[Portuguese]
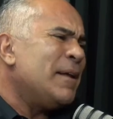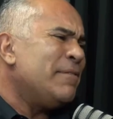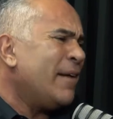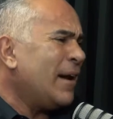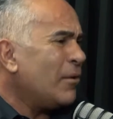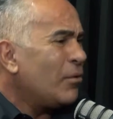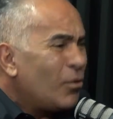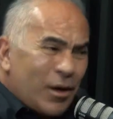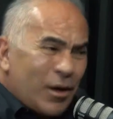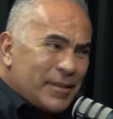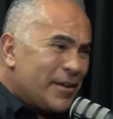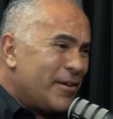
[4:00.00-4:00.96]
falar o
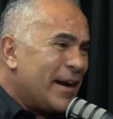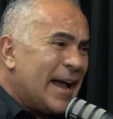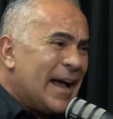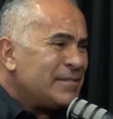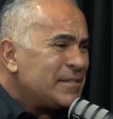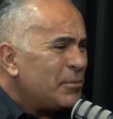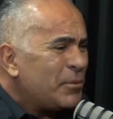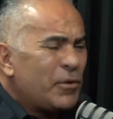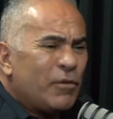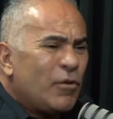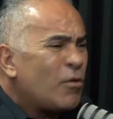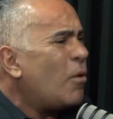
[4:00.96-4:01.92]
nome da aeronave, sabe o que
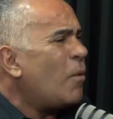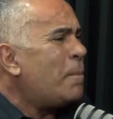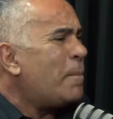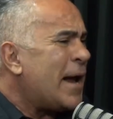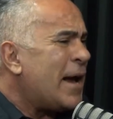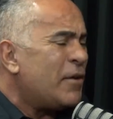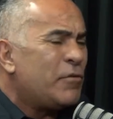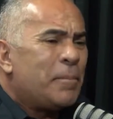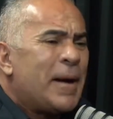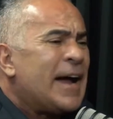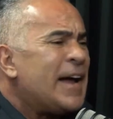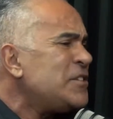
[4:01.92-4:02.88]
eu vou comprar, eu vou
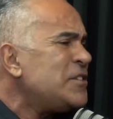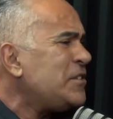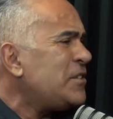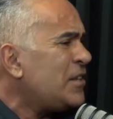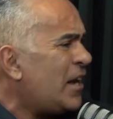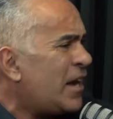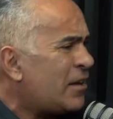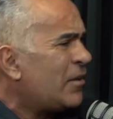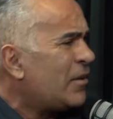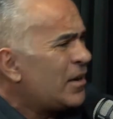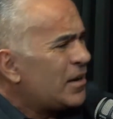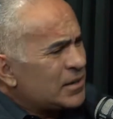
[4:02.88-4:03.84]
pagar em dinheiro,
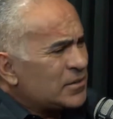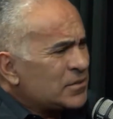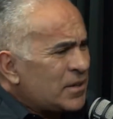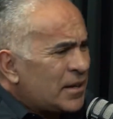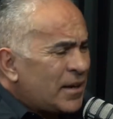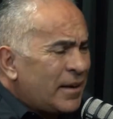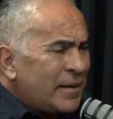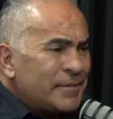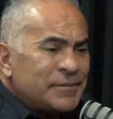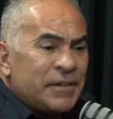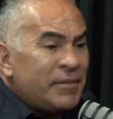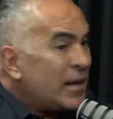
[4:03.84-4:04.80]
não sei o quê.
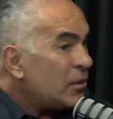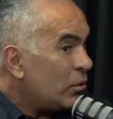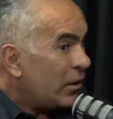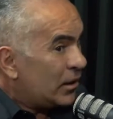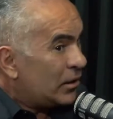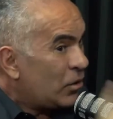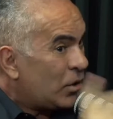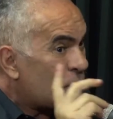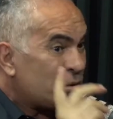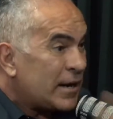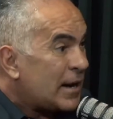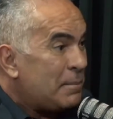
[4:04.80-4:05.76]
Você vê, é, do, é
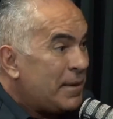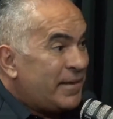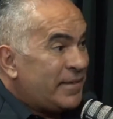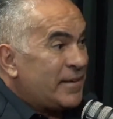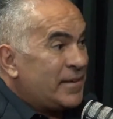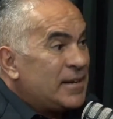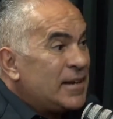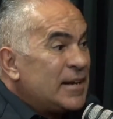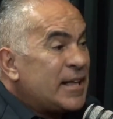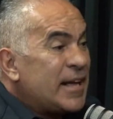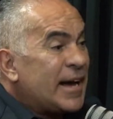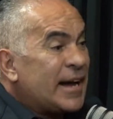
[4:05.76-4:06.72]
louco da cabeça.
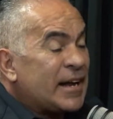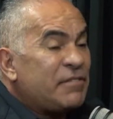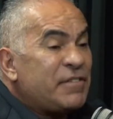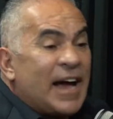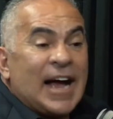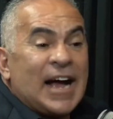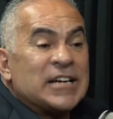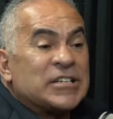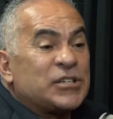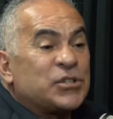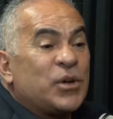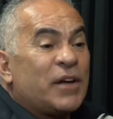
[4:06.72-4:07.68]
Mas Tem é, cara que, que é viaja, aquela...
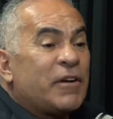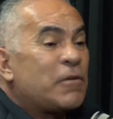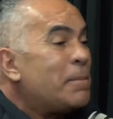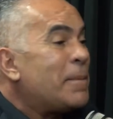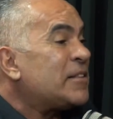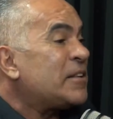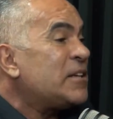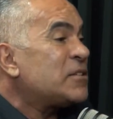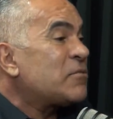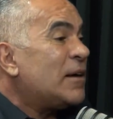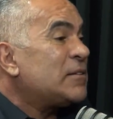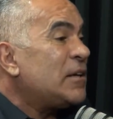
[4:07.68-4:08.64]
que sonha que vai comprar três,
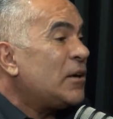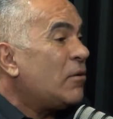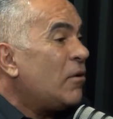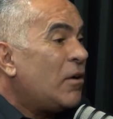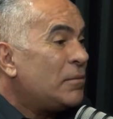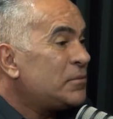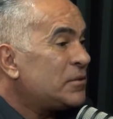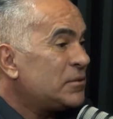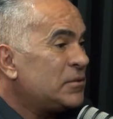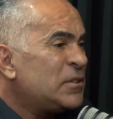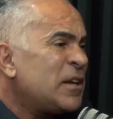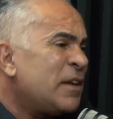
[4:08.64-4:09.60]
quatro helicópteros.
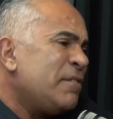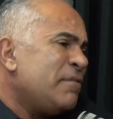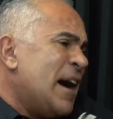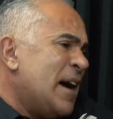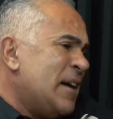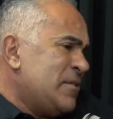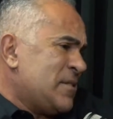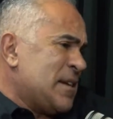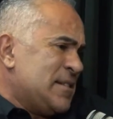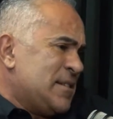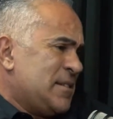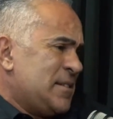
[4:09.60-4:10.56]
Eu já vi vários casos assim.